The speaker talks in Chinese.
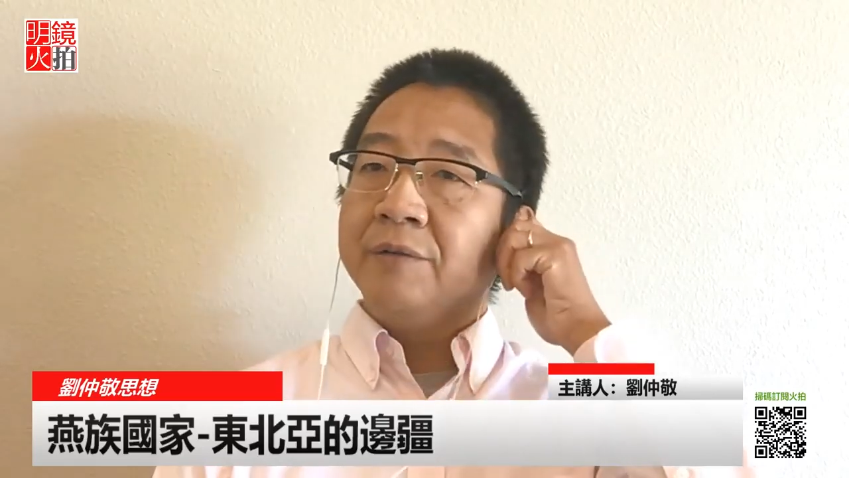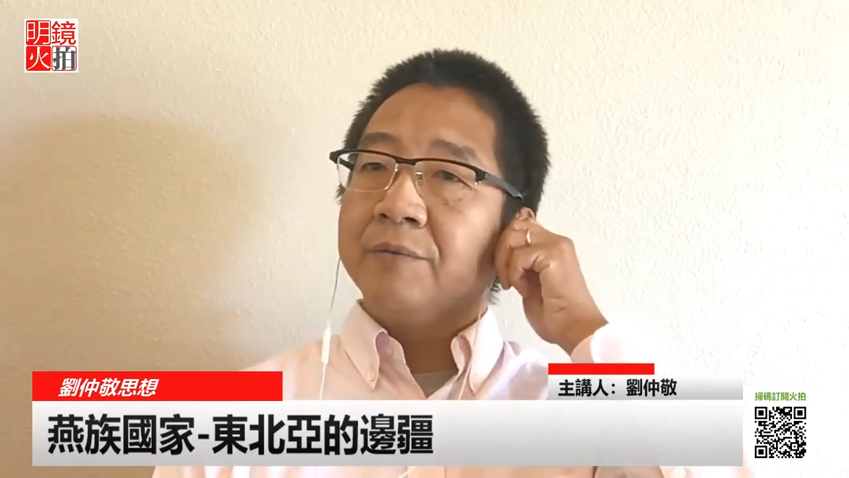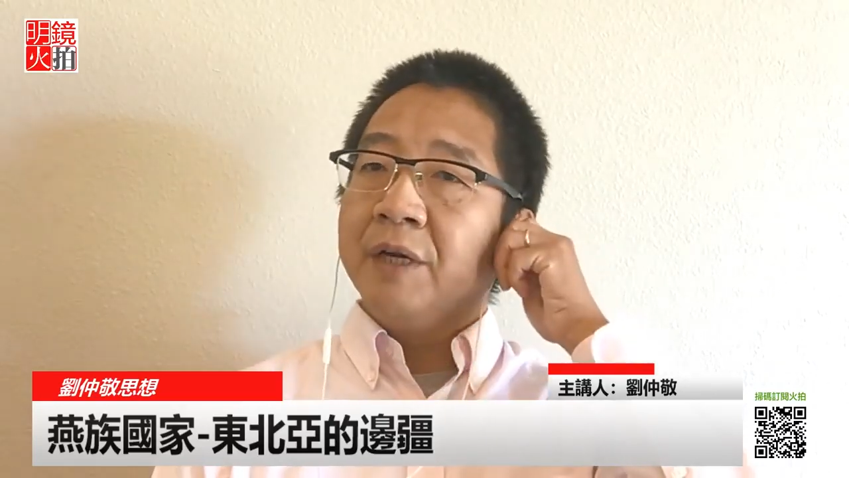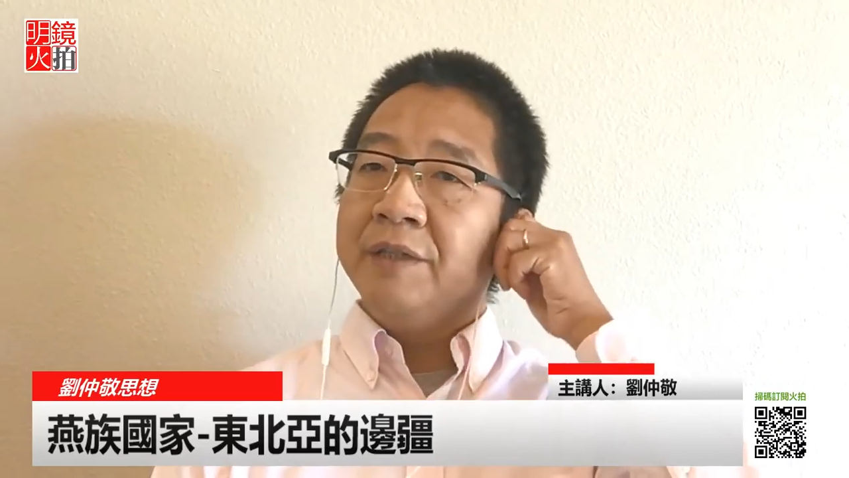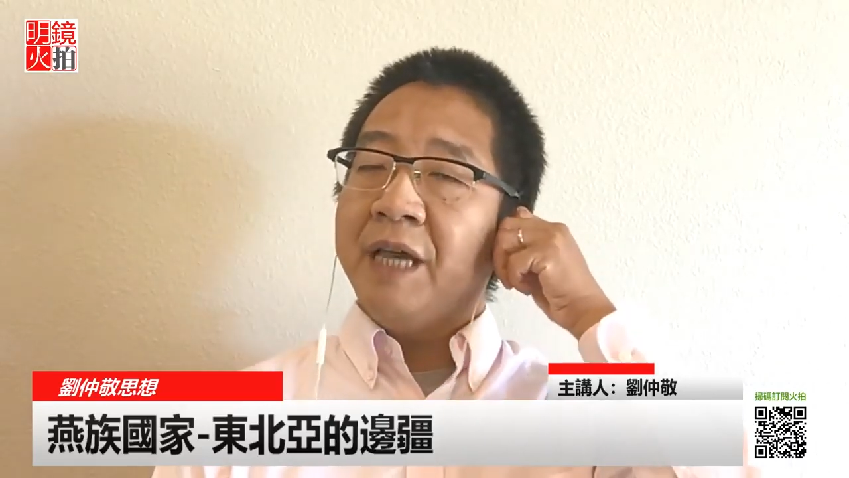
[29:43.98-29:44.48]

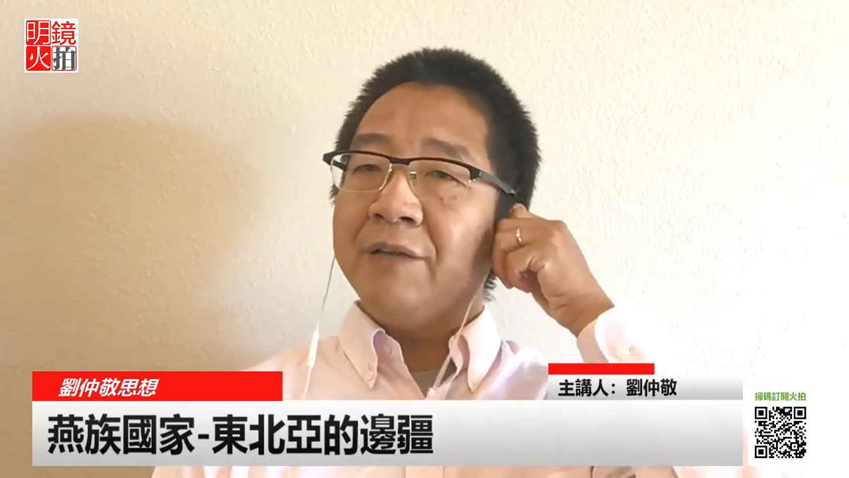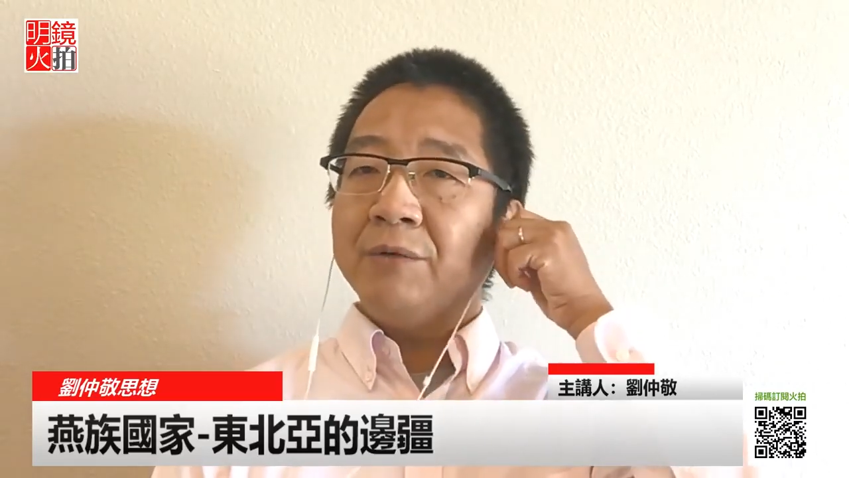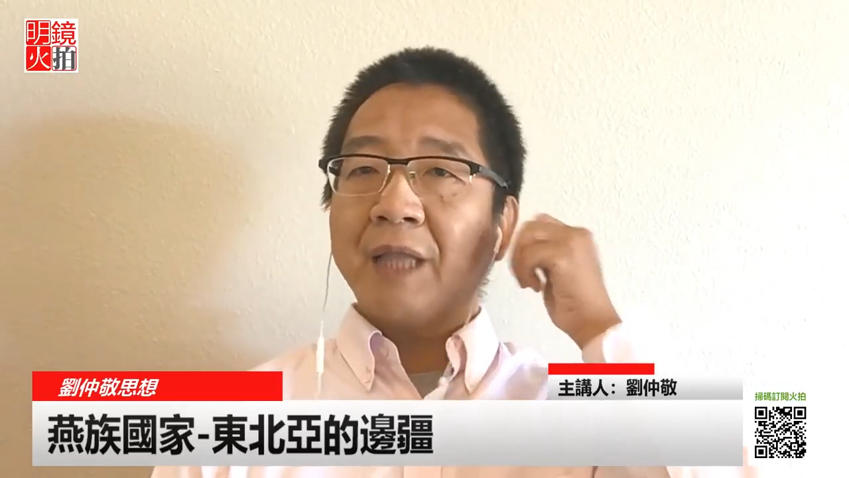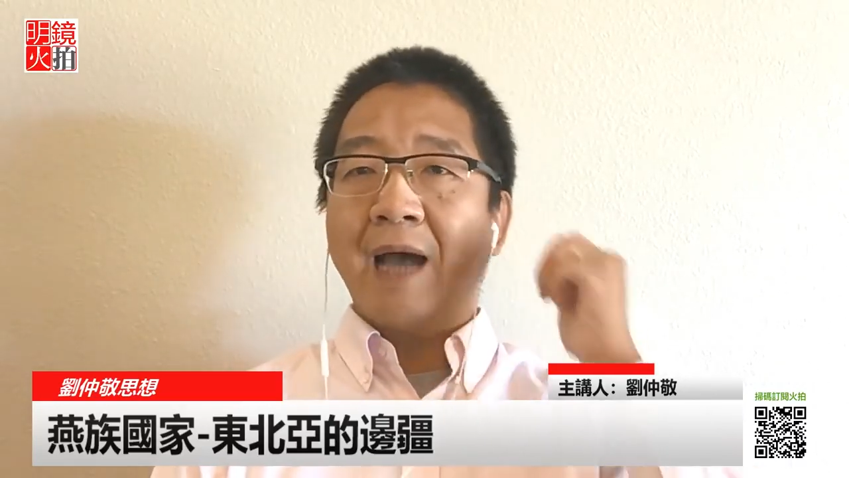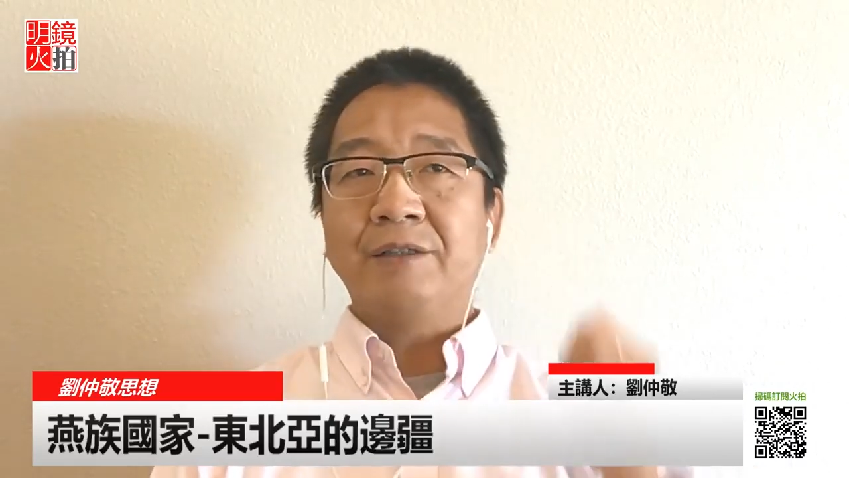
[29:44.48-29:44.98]
燕律
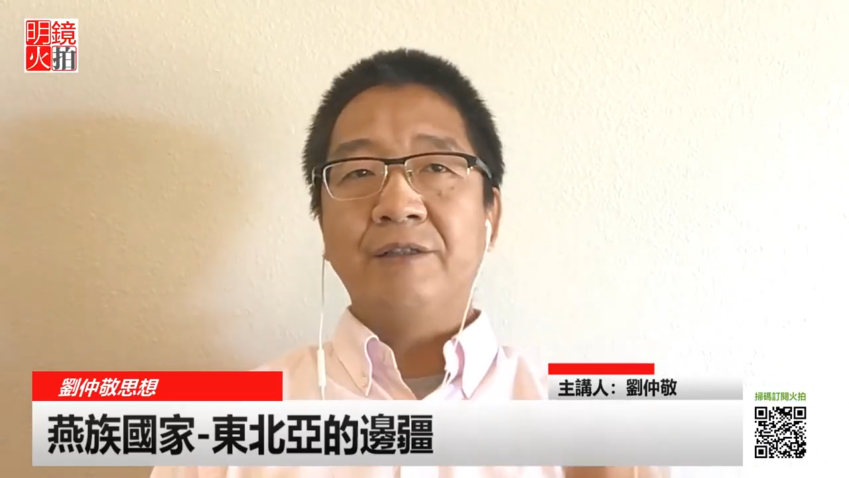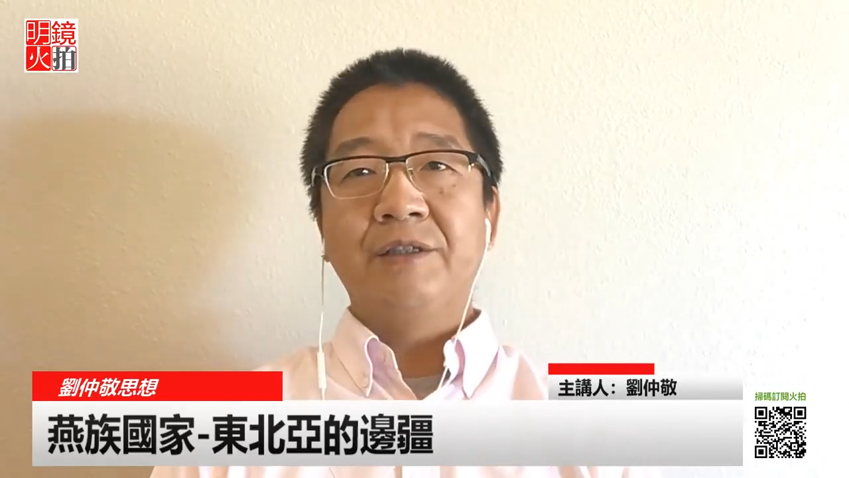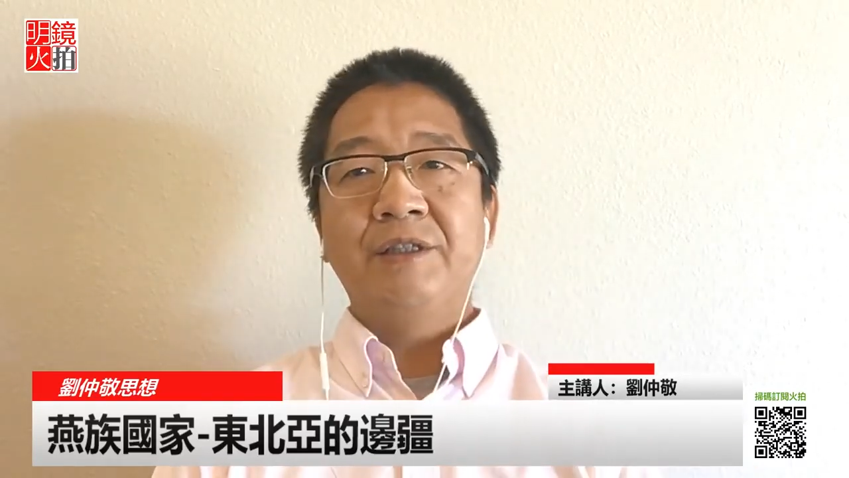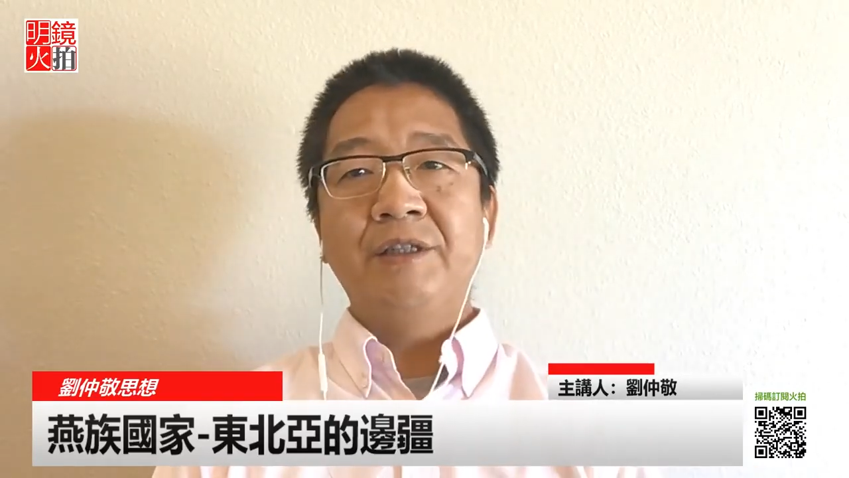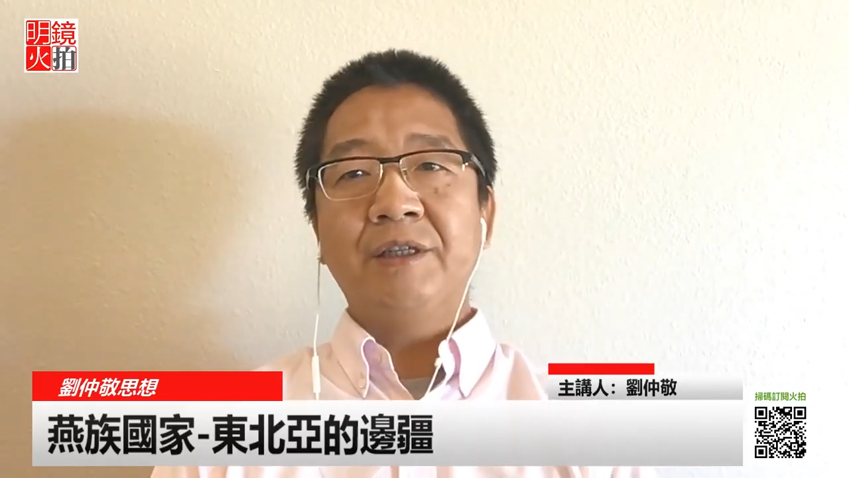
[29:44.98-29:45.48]
大石西